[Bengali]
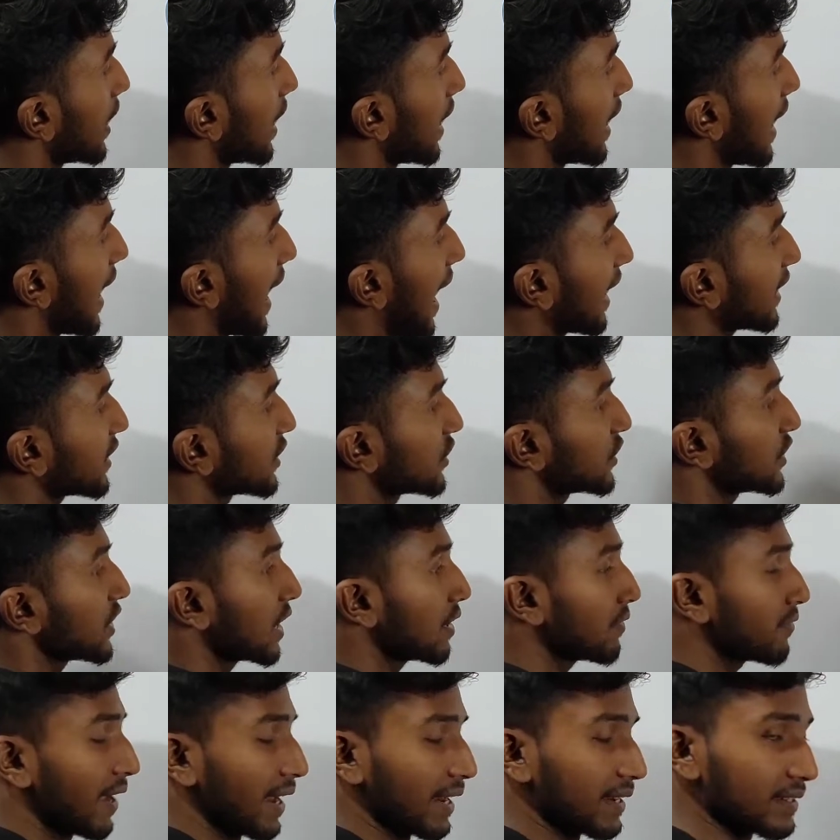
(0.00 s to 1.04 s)
বা
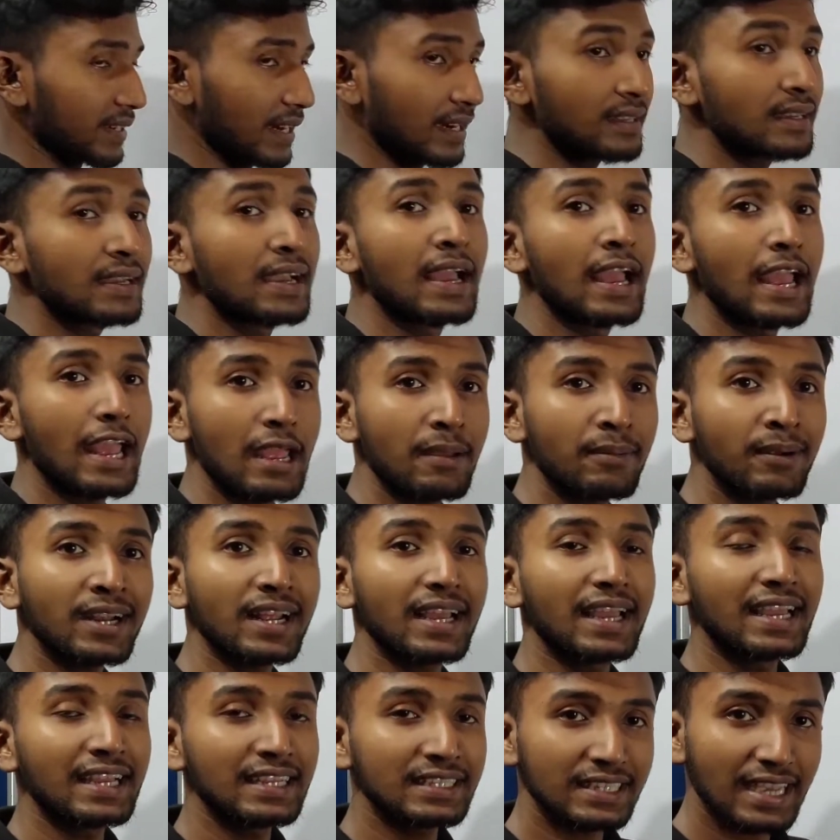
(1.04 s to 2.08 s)
অ্যাক্সিয়াল ভেক্টর এবার
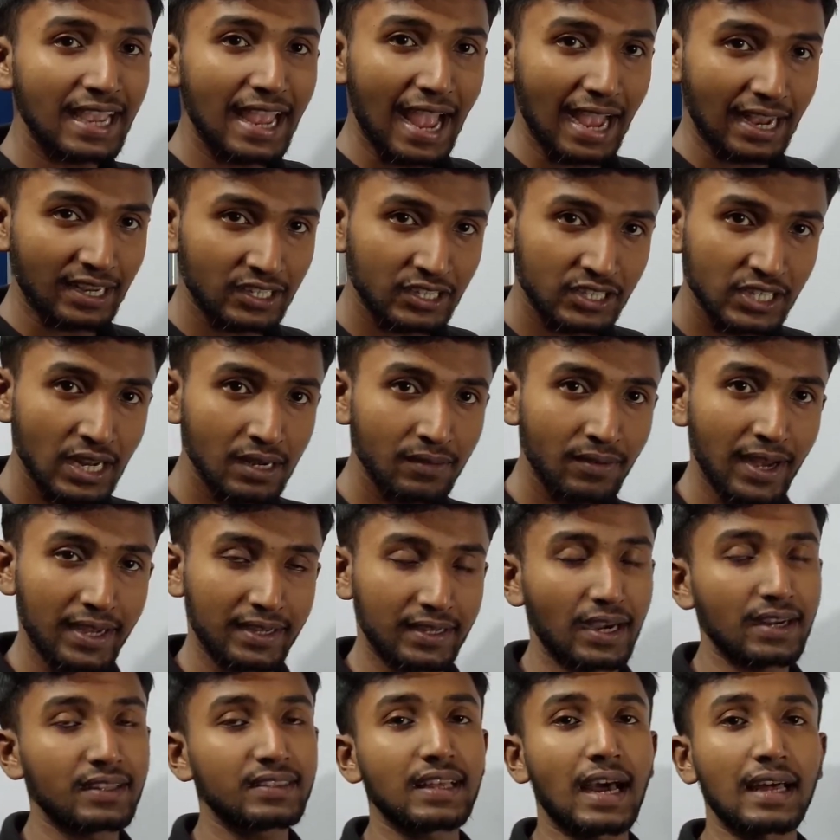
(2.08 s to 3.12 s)
এই যে অ্যাক্সিয়াল
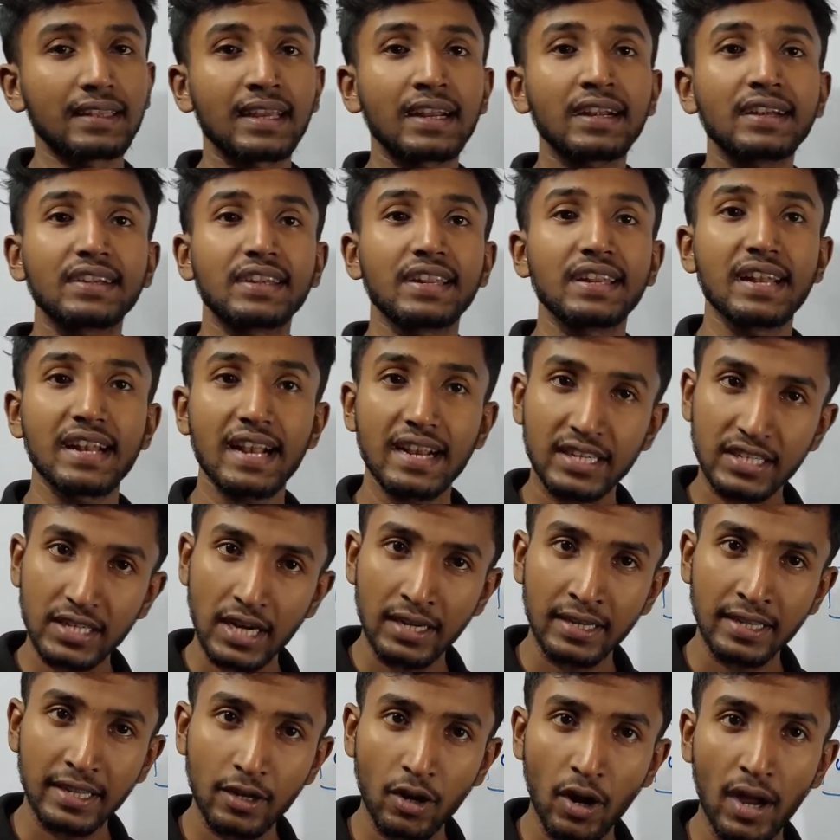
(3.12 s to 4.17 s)
ভেক্টর তাদের
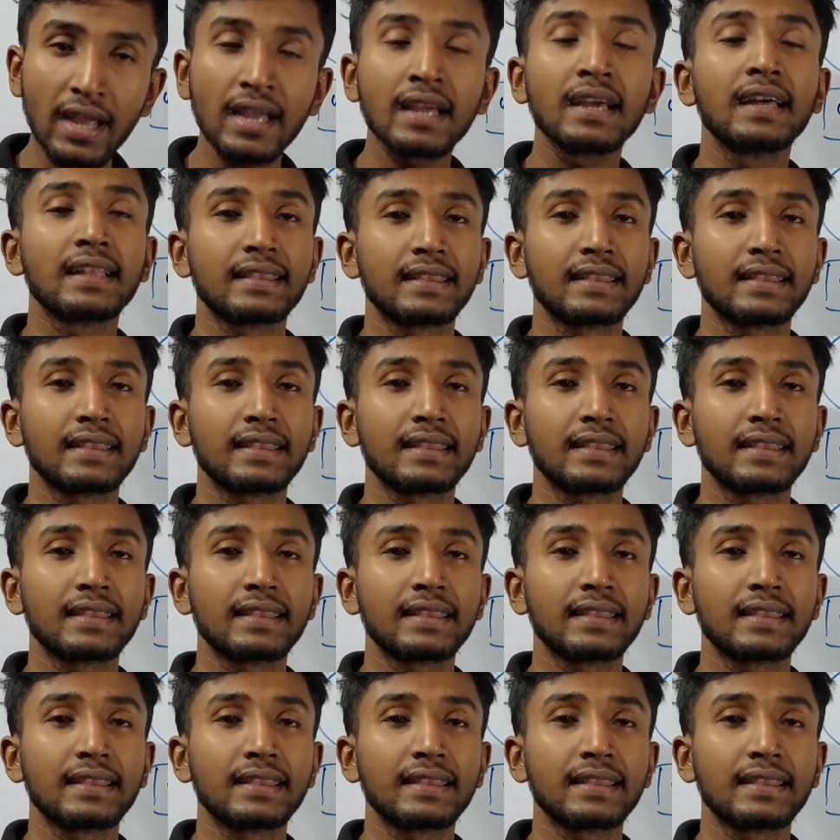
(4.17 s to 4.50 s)
ডিরেকশান কি হয়